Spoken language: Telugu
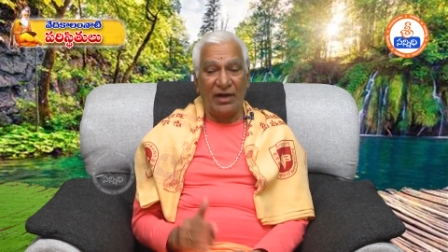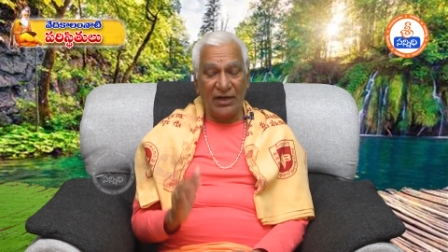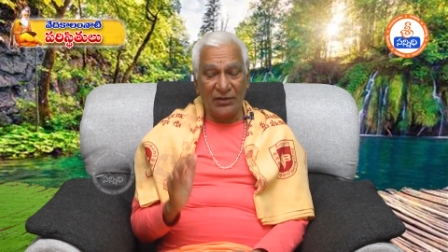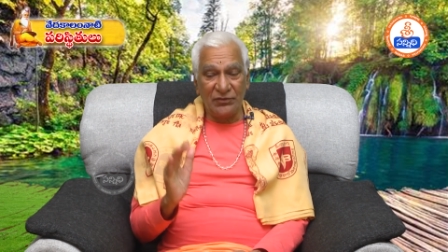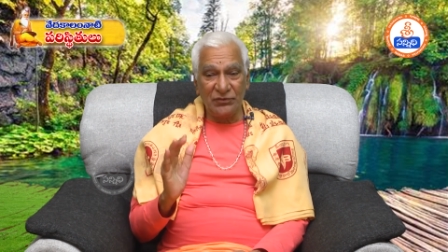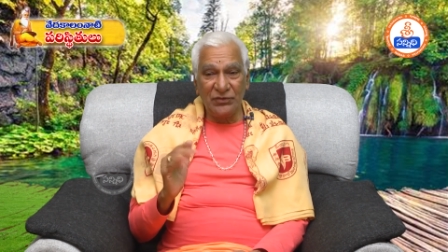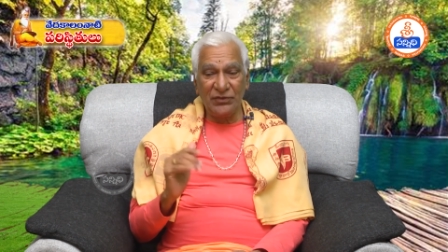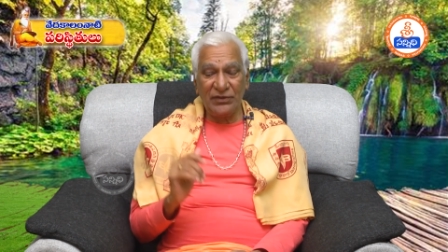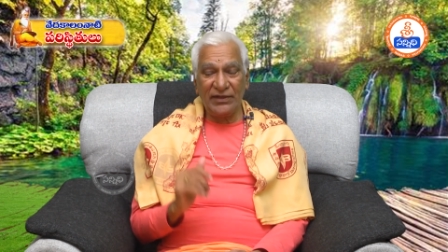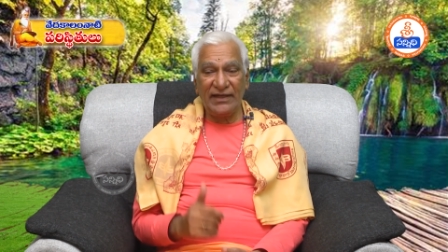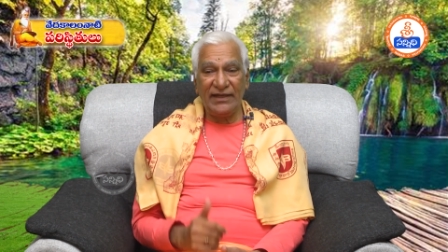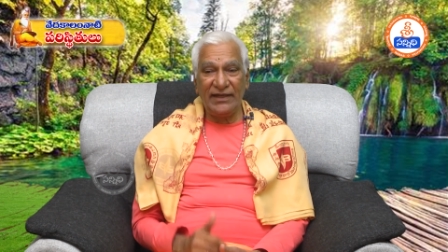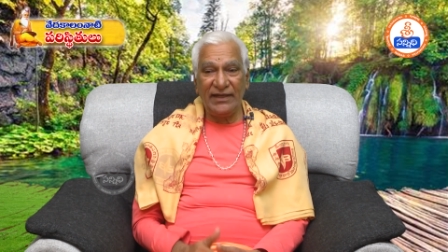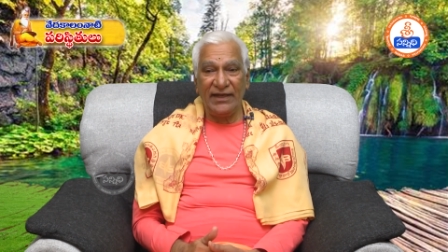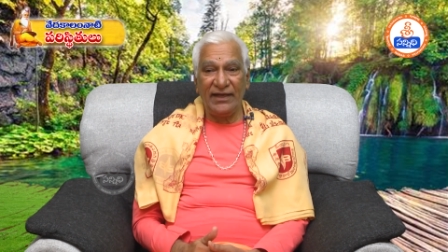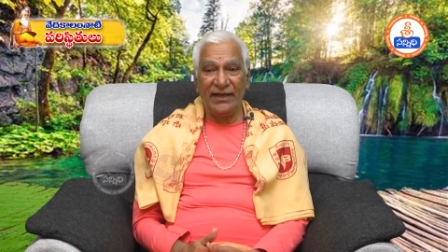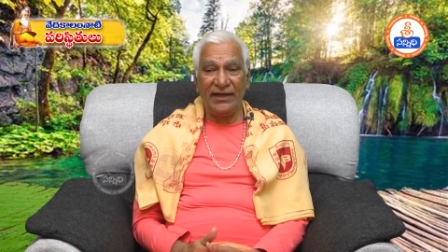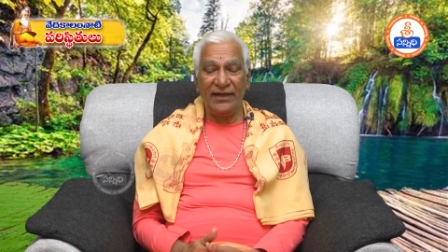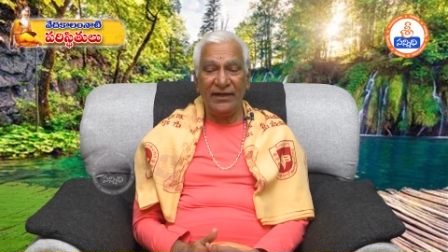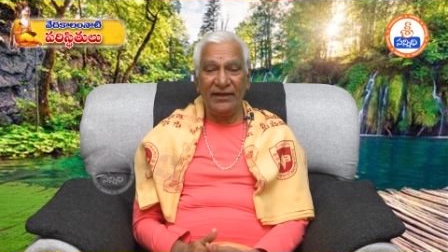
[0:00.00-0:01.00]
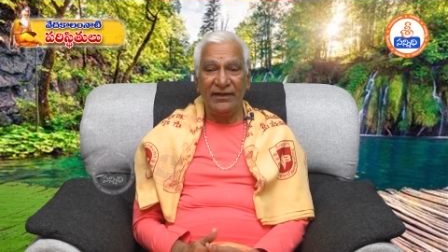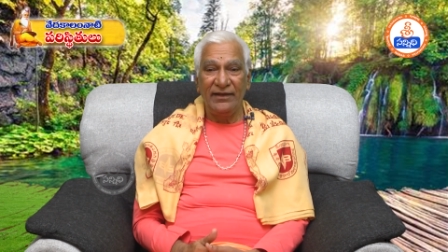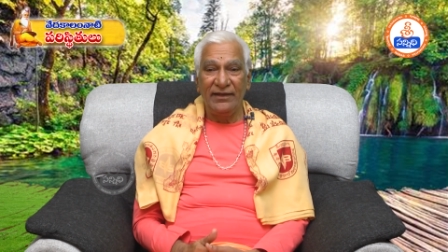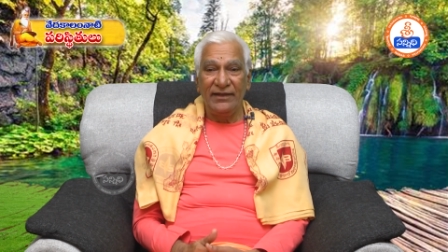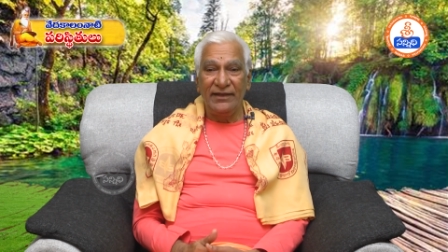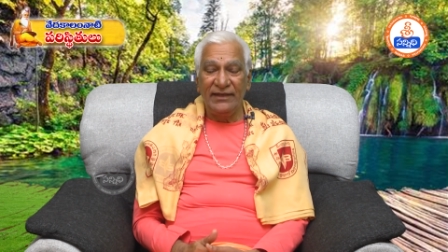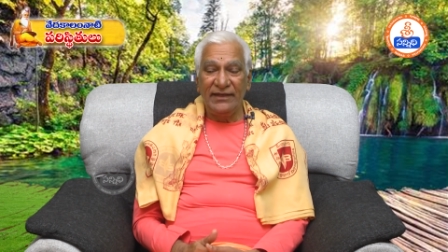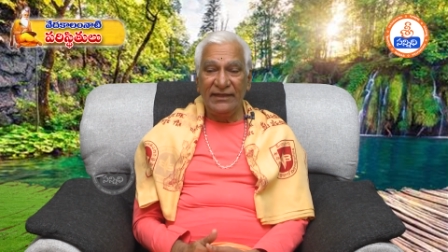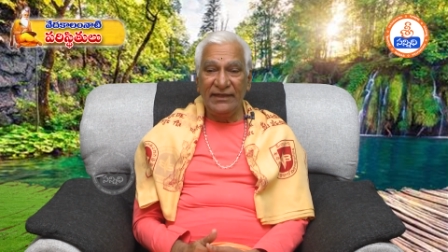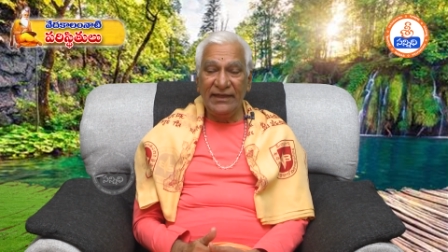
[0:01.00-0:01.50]
అందుకని
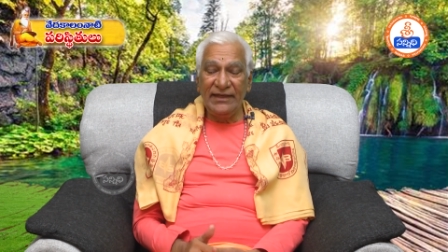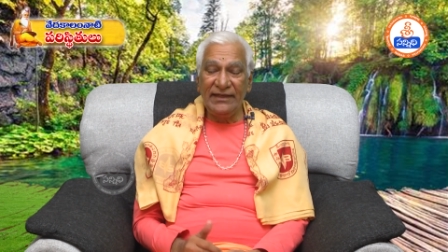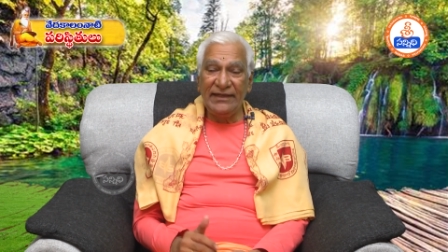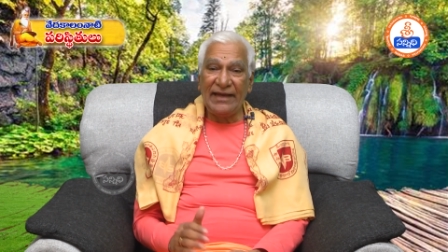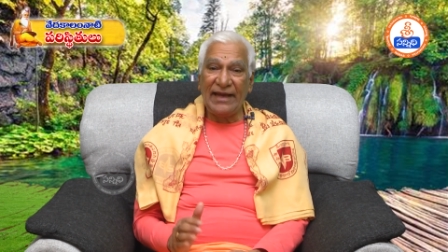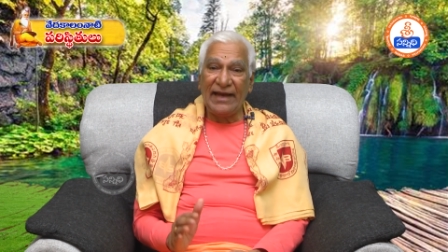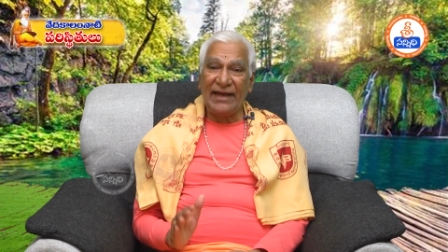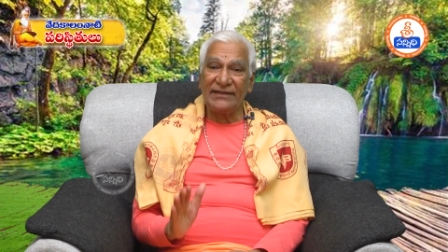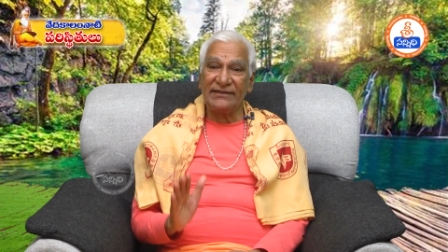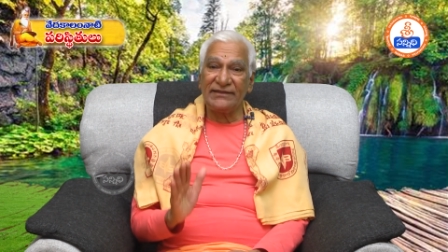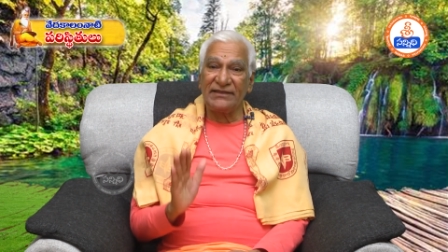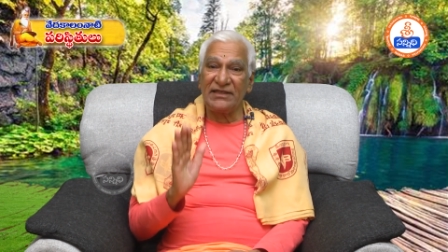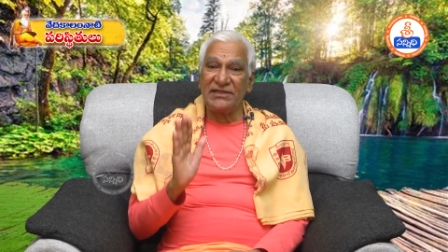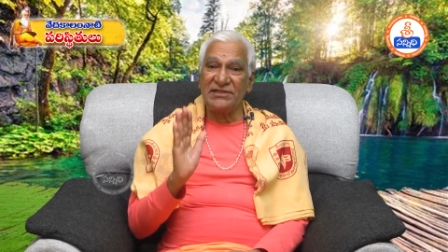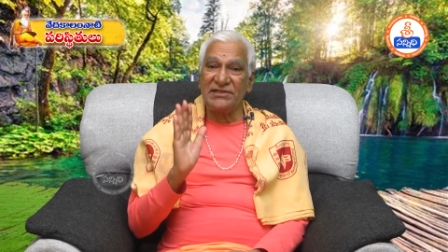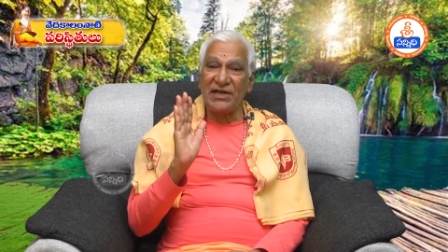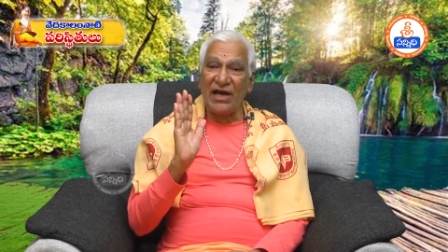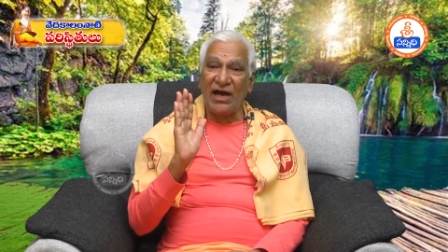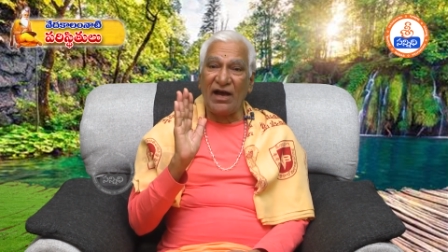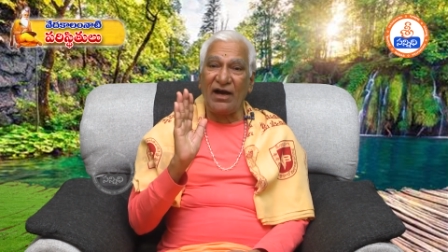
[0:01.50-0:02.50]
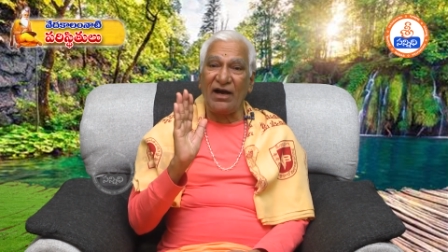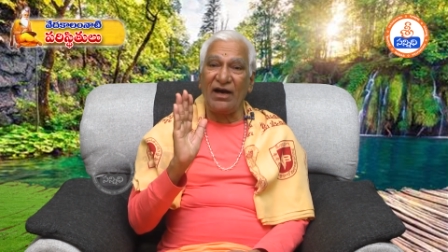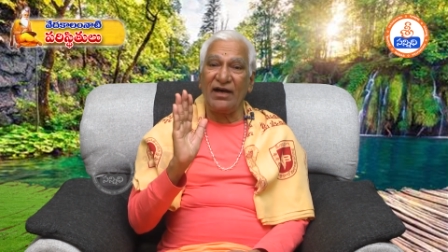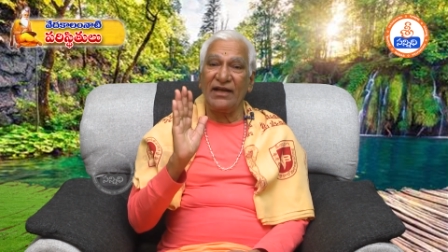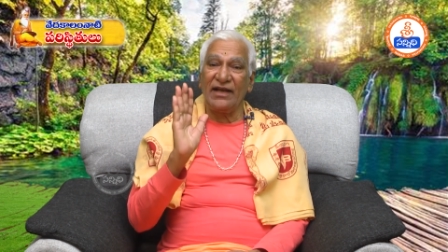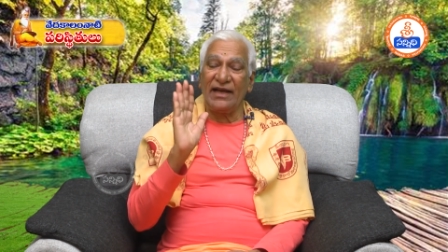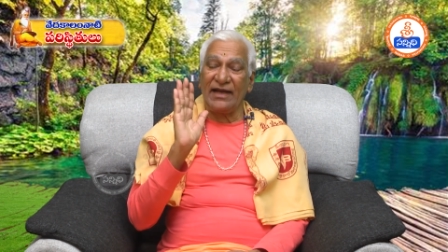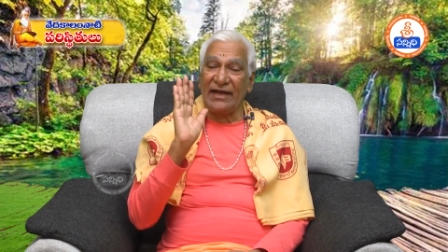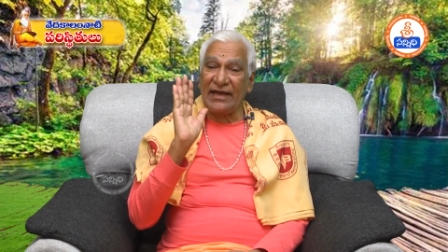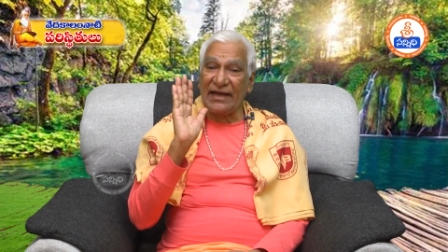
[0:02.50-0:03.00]
ఈ యాత్ర
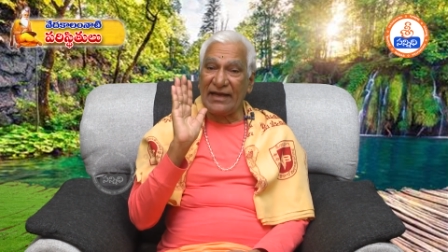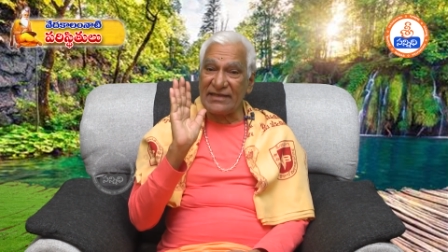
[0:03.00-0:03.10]
చాలా